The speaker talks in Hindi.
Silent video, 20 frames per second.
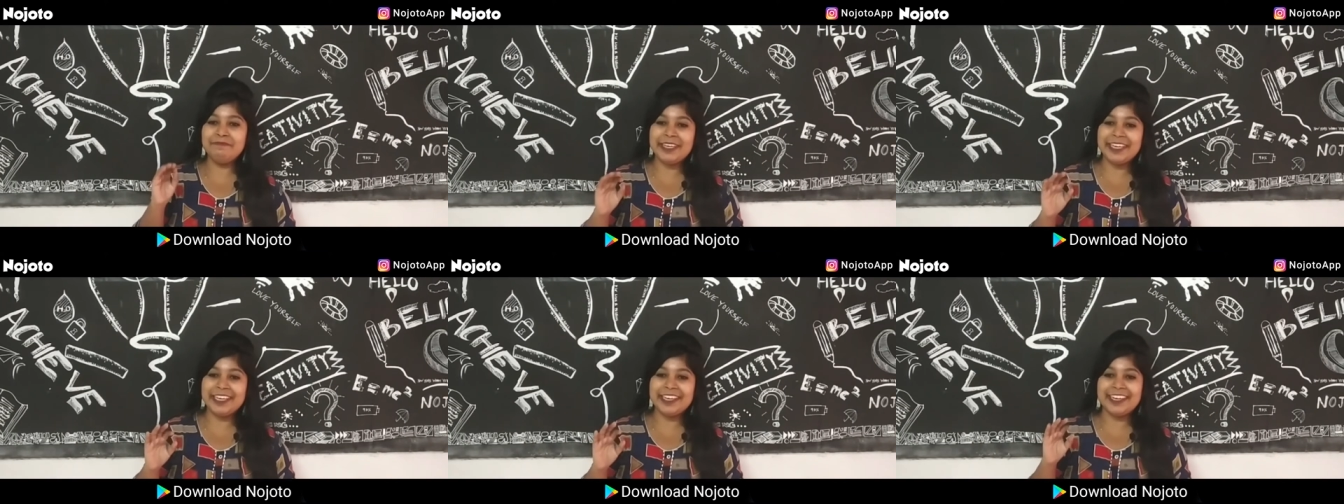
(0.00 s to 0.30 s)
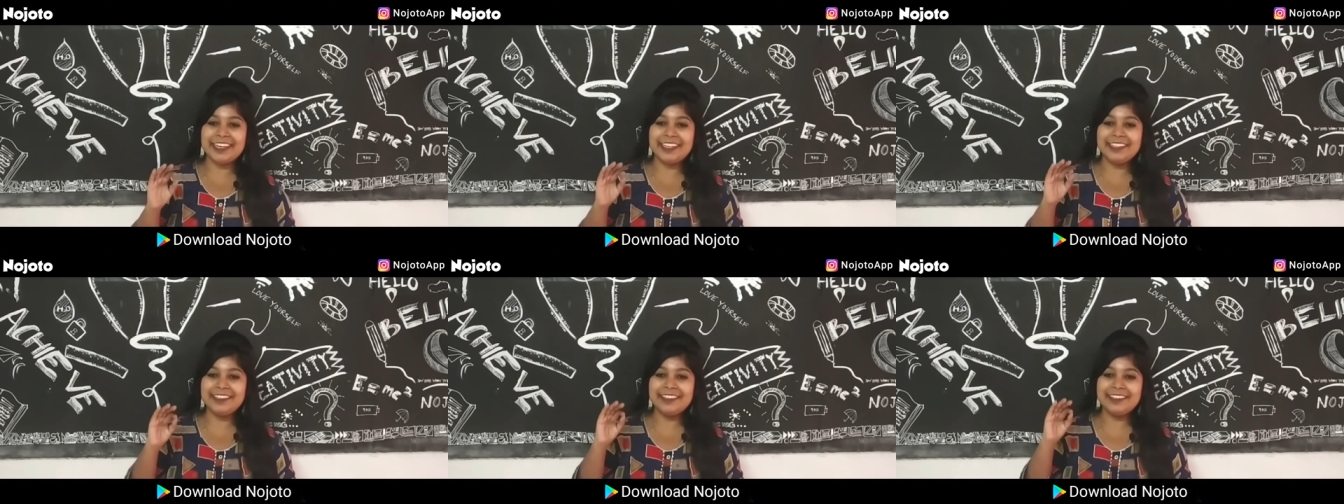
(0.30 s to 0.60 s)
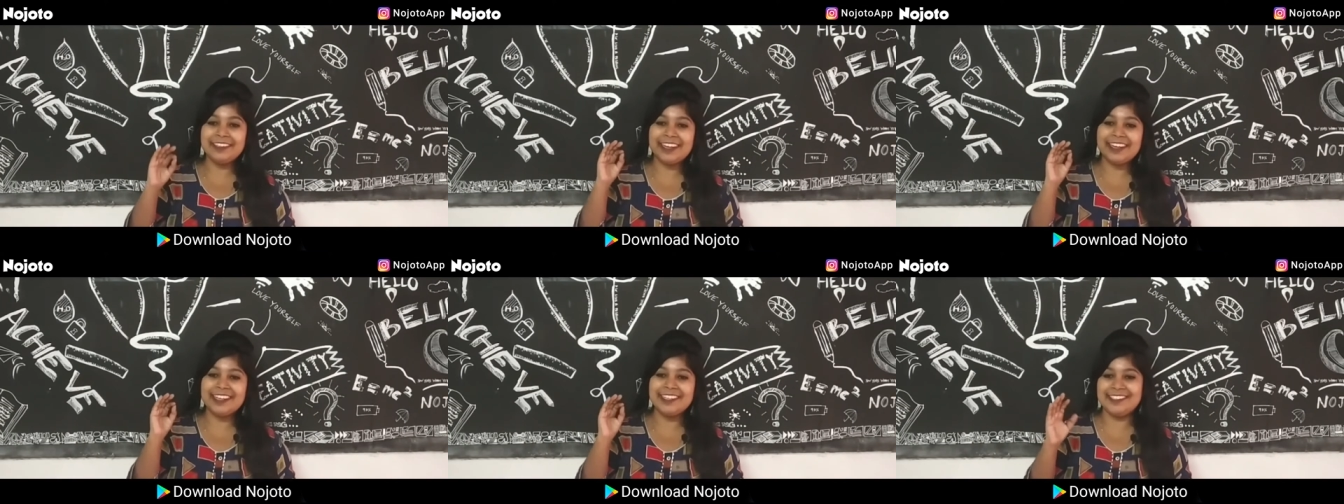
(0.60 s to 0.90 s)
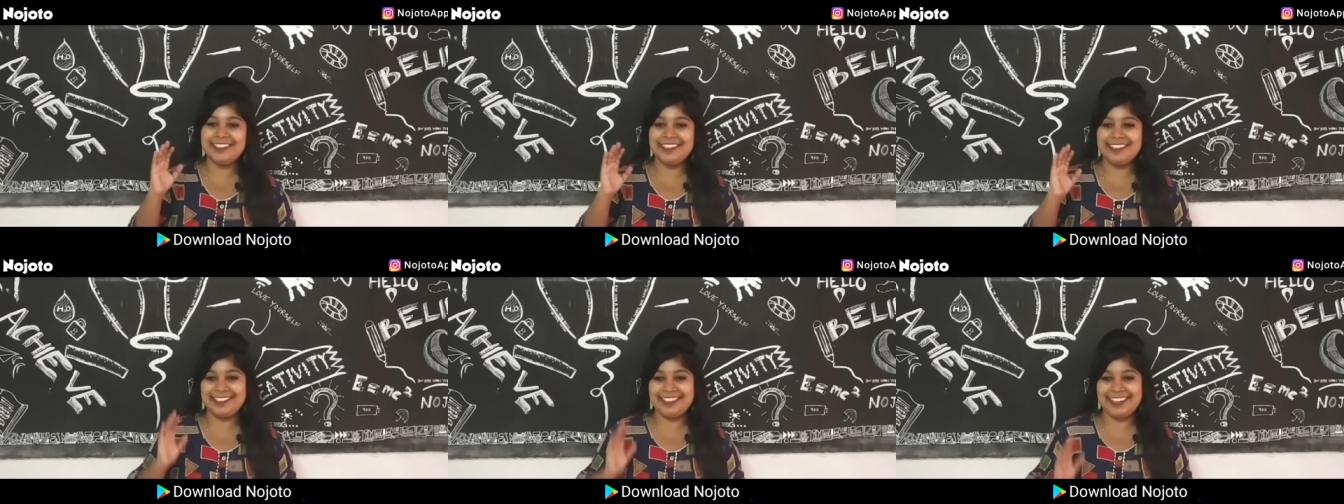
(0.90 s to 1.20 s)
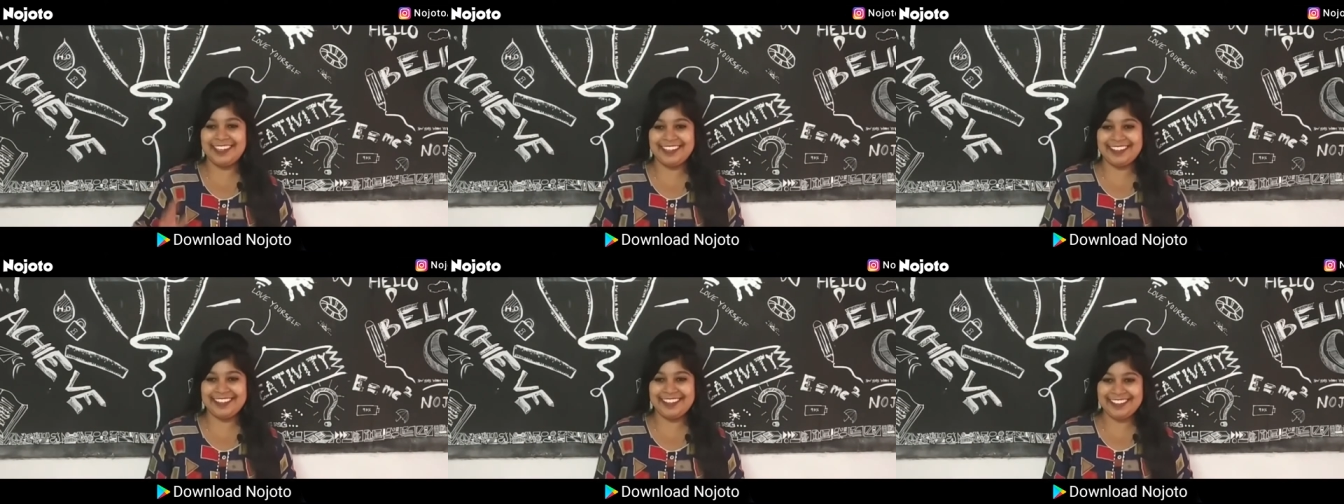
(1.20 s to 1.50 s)
बेहद अजीज
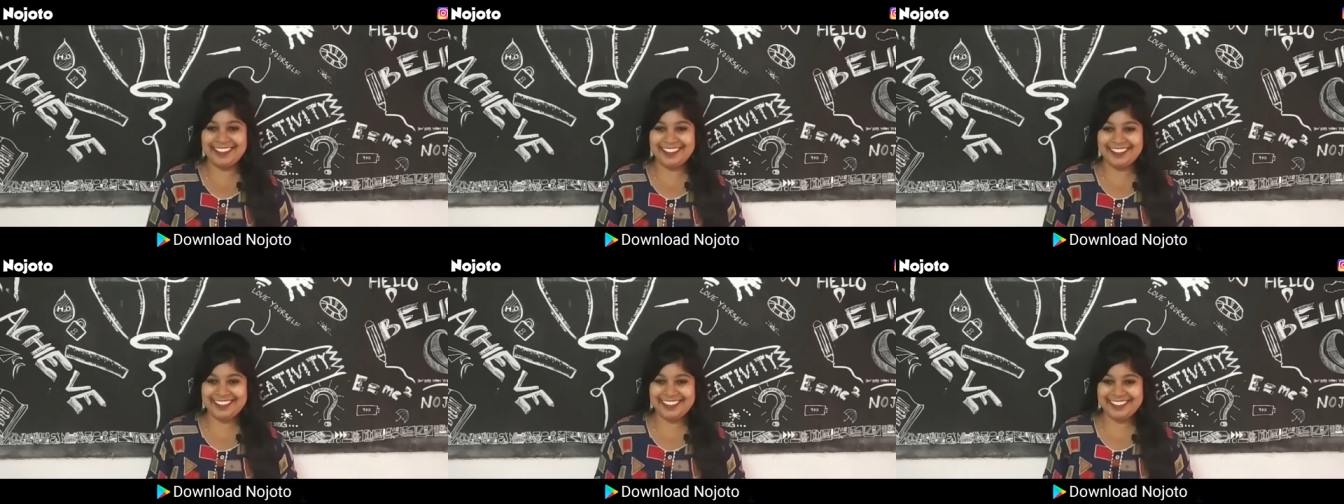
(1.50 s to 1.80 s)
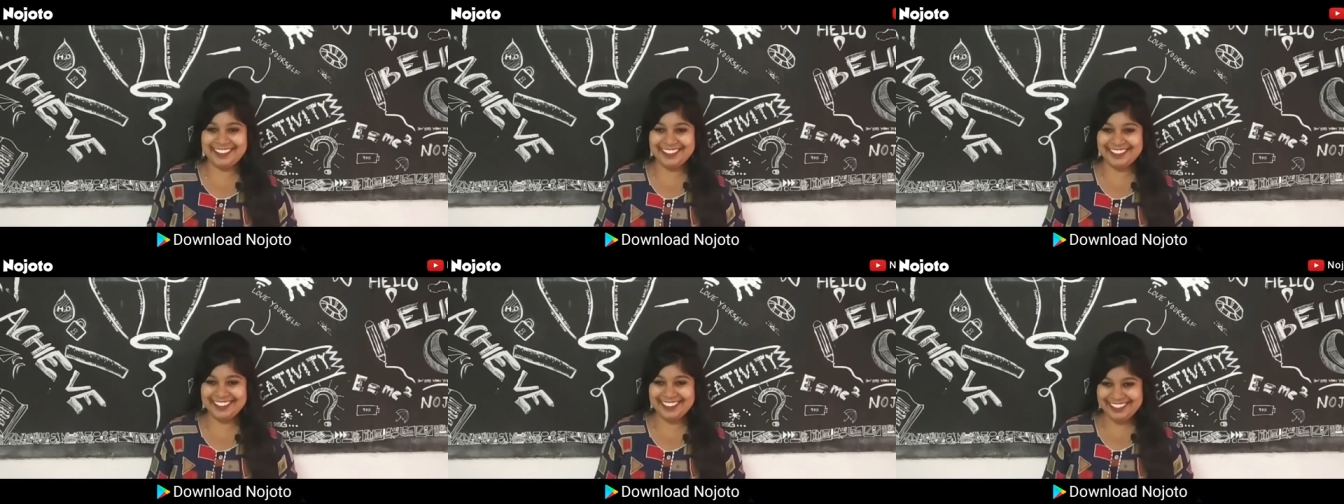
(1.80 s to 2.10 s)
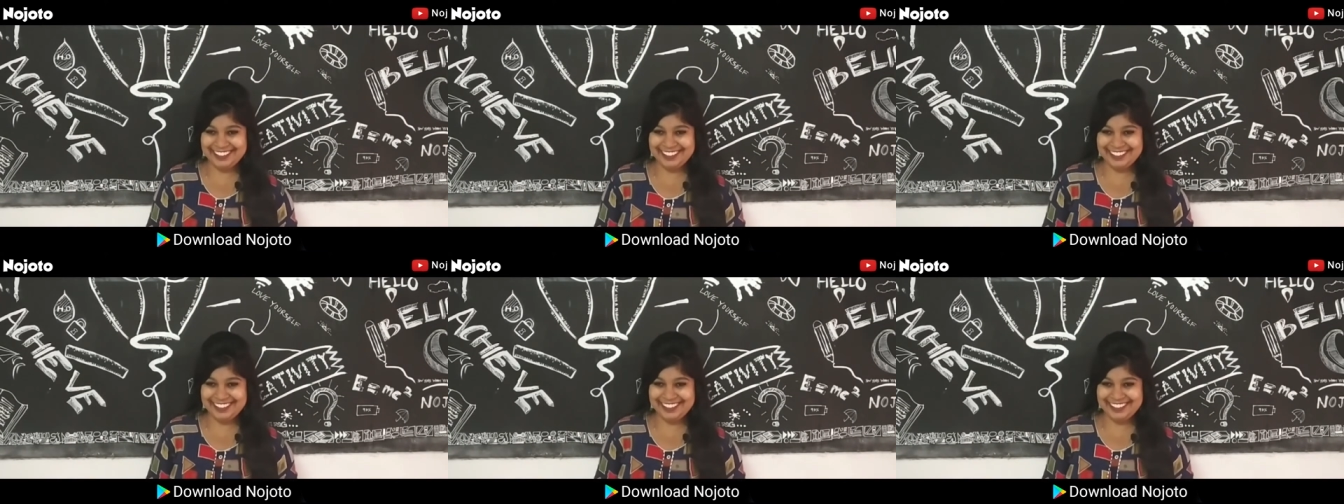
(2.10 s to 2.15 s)
लग रहे थे